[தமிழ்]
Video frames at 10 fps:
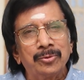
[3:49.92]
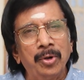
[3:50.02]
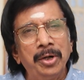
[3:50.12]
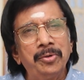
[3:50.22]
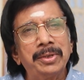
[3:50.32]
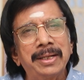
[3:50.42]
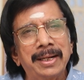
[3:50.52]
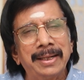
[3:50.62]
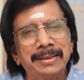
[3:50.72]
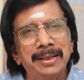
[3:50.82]
தொழில்நுட்ப
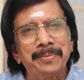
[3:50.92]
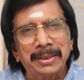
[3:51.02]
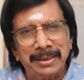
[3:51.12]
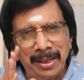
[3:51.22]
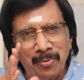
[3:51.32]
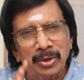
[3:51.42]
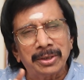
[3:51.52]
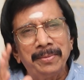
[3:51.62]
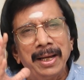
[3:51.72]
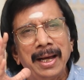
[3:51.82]
கலைஞர்னு பார்த்தீங்கன்னா
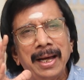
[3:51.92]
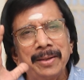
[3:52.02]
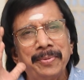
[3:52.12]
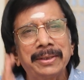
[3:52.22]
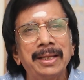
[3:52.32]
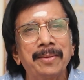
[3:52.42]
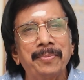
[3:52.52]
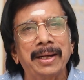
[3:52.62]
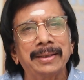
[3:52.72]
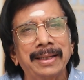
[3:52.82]
மொத்தமாக ஆறு பேர் தான்
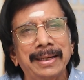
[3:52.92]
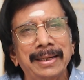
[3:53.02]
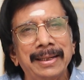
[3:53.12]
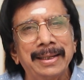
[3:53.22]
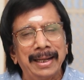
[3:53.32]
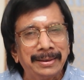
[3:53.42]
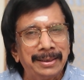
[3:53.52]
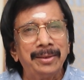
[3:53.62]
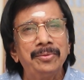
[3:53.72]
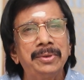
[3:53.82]
இருப்பாங்க இந்த அறையில் அந்த
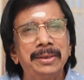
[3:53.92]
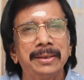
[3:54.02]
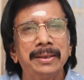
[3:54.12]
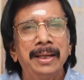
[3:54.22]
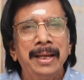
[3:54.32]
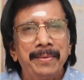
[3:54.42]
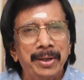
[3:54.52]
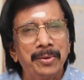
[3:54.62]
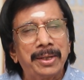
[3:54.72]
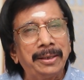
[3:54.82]
அளவுக்கு
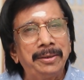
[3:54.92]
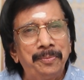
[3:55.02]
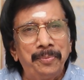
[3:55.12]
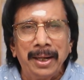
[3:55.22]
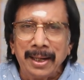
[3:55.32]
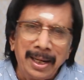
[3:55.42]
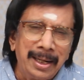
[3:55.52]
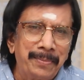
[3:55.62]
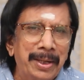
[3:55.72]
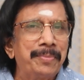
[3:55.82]
மிகவும்
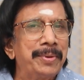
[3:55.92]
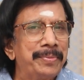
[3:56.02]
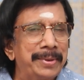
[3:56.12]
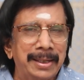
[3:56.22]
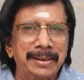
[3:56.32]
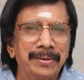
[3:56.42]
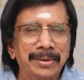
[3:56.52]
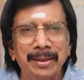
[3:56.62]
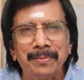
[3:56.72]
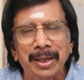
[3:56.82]
கட்டுப்பாடாக படப்பிடிப்பு
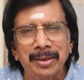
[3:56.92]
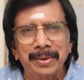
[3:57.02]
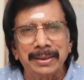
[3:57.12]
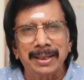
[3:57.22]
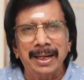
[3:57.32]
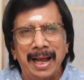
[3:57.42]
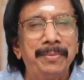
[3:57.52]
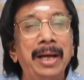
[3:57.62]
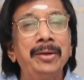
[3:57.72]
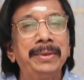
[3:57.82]
நடத்தியவர் தான் பாலுமேந்திரா
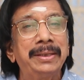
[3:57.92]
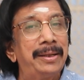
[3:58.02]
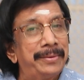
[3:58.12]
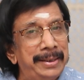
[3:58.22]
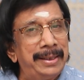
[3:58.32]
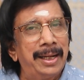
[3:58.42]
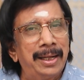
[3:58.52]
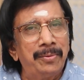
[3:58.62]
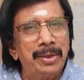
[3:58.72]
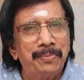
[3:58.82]
பாலுமேந்திரா
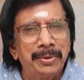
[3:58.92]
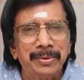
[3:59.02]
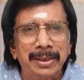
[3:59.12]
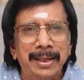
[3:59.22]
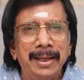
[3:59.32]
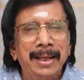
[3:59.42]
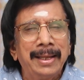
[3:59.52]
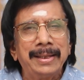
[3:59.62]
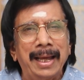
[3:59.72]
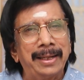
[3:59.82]
வீடாக ஒளிப்பதிவிலே
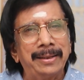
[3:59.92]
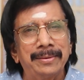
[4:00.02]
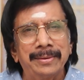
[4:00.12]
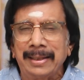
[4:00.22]
யாரையும்